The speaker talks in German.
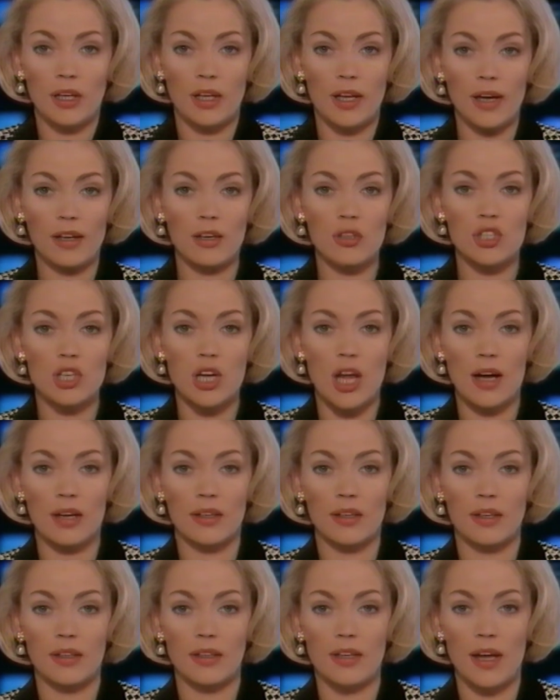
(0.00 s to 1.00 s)

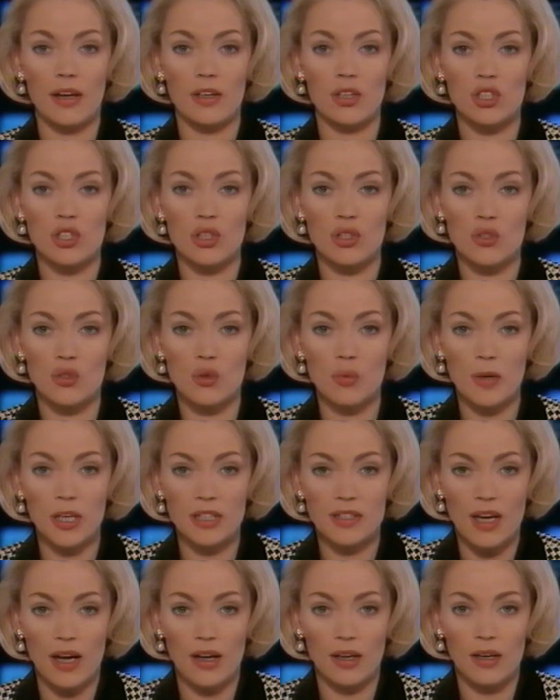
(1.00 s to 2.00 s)
leckgeschlagenen dänischen
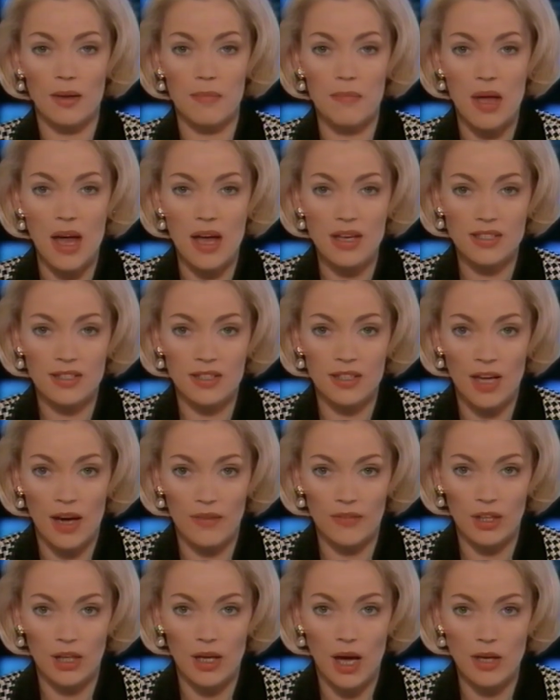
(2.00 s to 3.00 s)
Supertanker Maersk
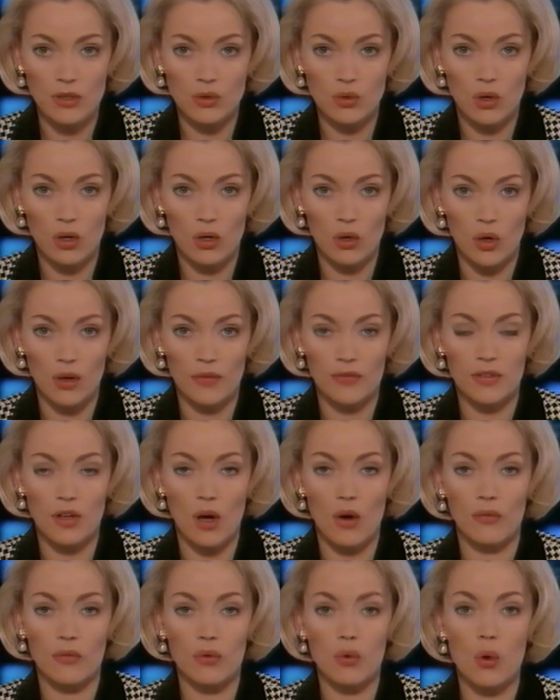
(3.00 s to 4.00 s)
Navigator
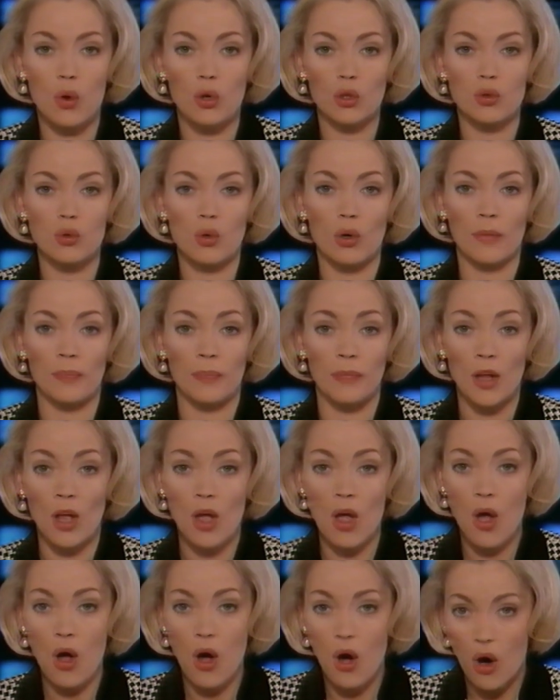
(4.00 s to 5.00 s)
läuft auf Hochtouren.
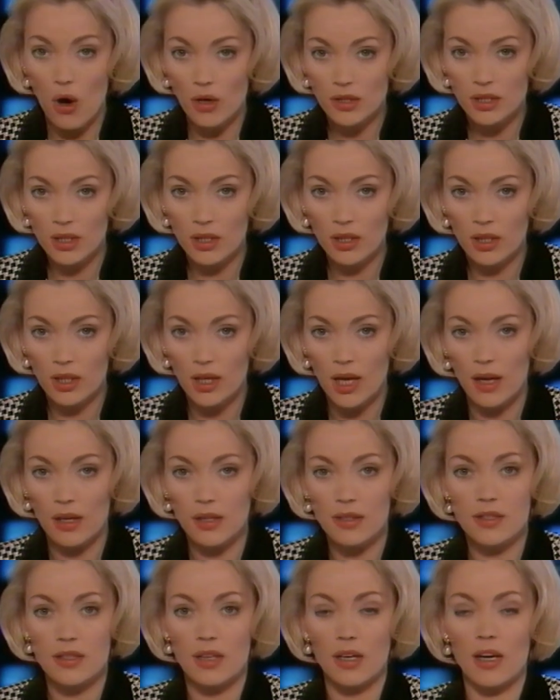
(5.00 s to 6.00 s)
Heute
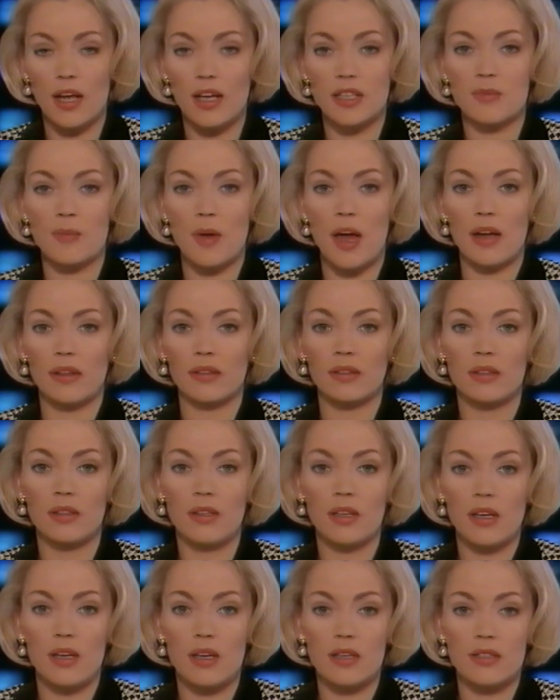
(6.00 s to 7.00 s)
gelang es den Experten,
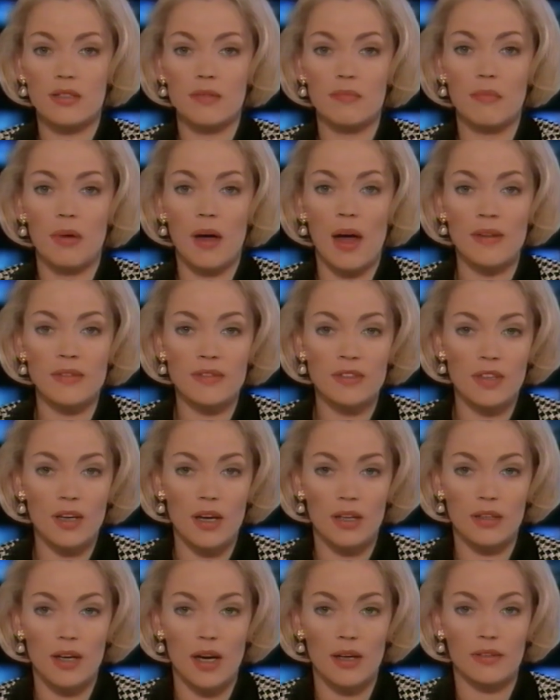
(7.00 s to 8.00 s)
die ersten
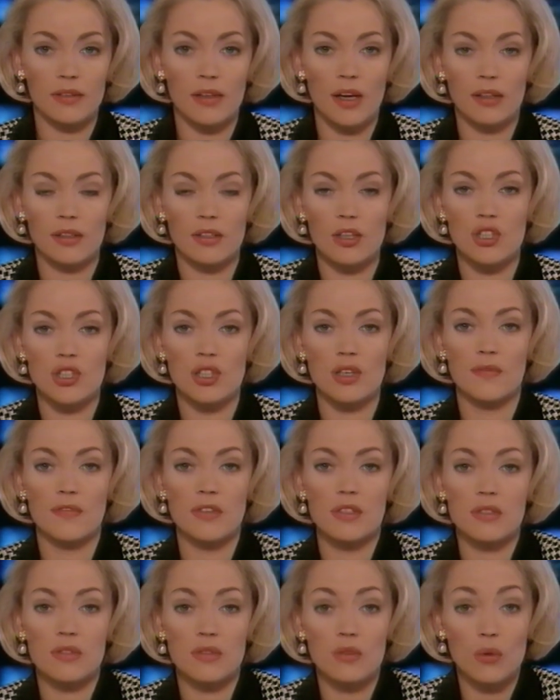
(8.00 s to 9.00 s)
Brandherde an Deck des
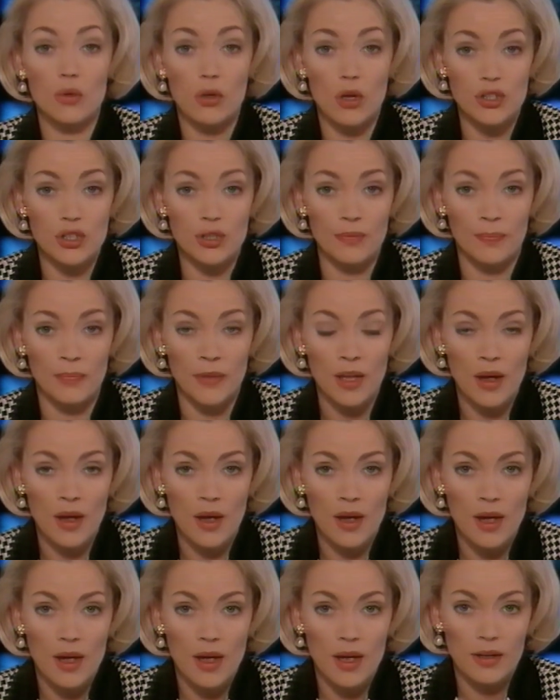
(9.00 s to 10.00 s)
Schiffes zu löschen.
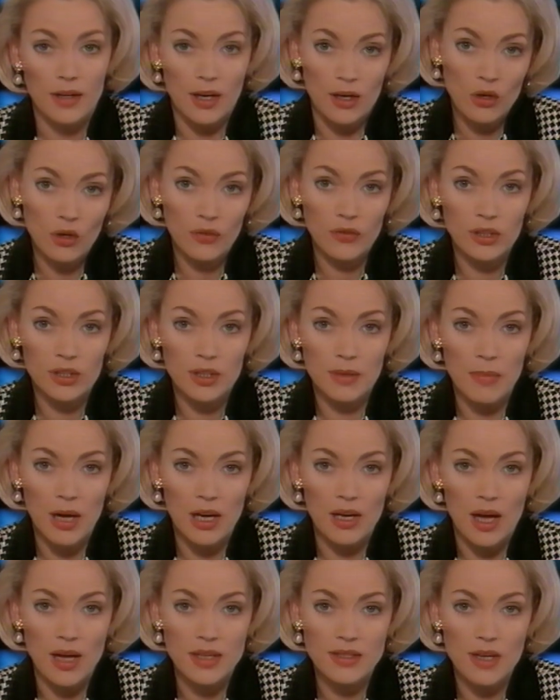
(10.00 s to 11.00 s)
Dennoch wird in
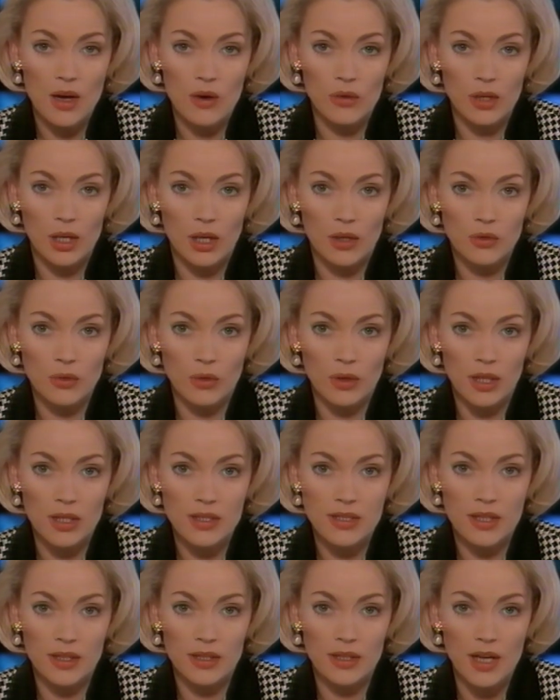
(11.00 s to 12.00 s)
Malaysia und
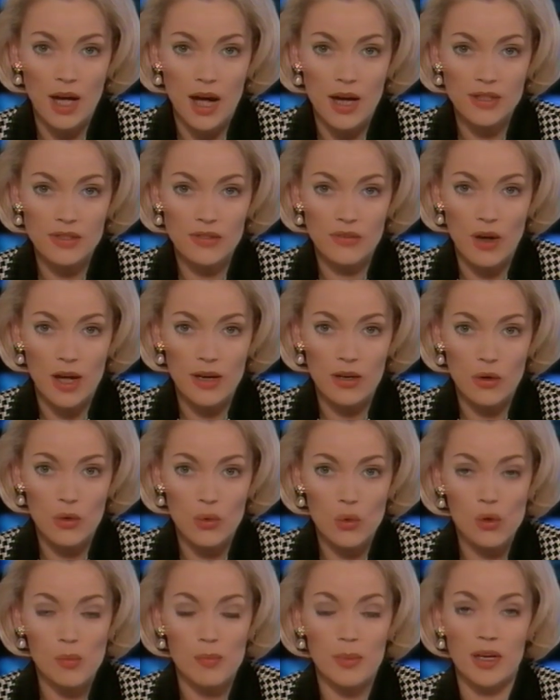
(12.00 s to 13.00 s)
Indonesien die Angst vor
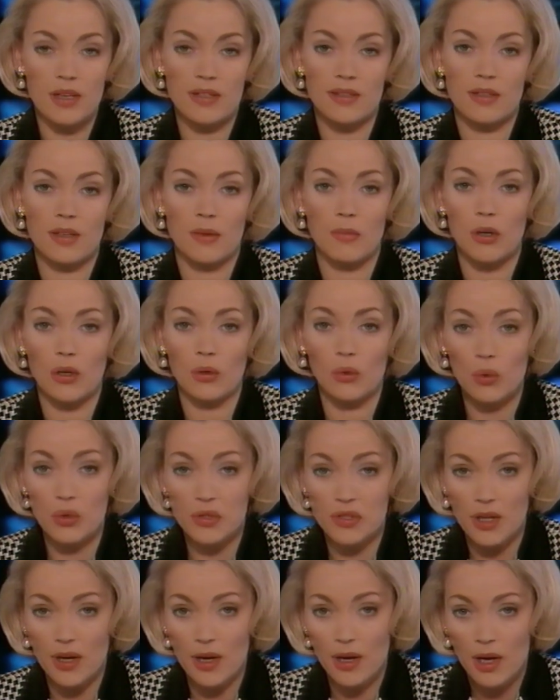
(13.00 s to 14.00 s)
einer Ölpest immer
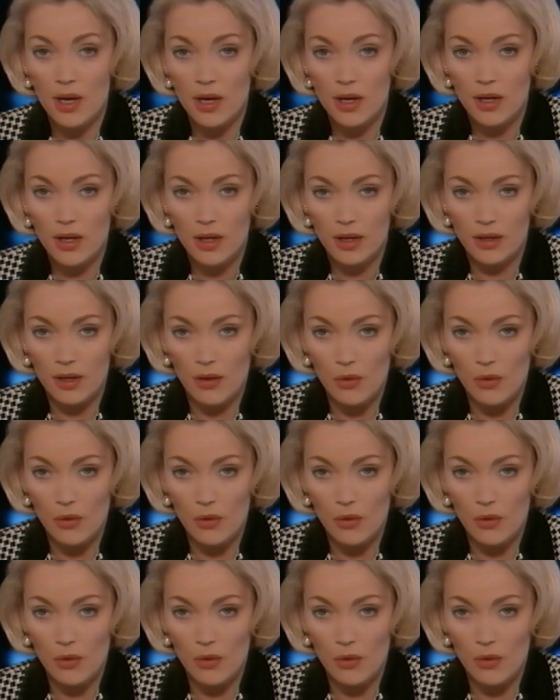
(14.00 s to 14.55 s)
größer. Der